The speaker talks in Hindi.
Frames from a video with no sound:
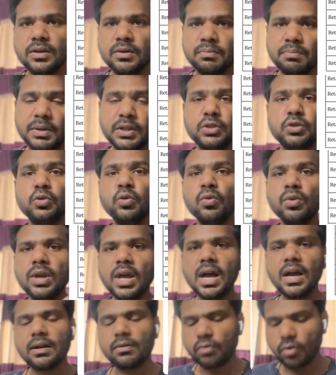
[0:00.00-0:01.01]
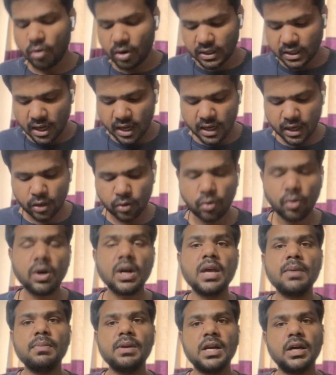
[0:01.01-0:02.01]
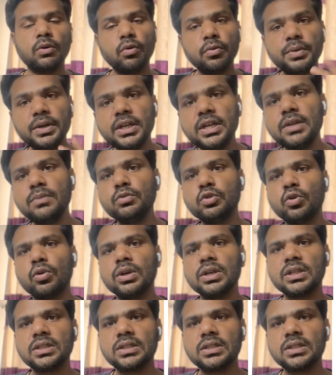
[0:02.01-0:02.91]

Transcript: बट सूर्या को अट्ठारह करोड़ नहीं मिला वो भी टीम छोड़ के